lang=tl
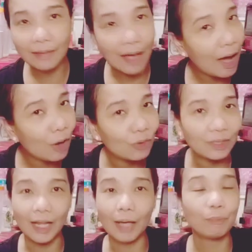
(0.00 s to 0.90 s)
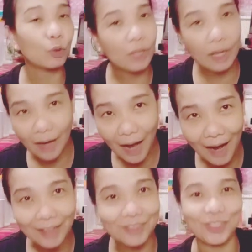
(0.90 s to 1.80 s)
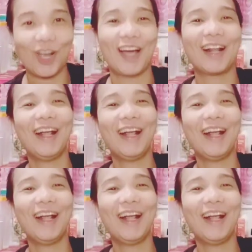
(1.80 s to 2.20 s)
down, left to the right, char.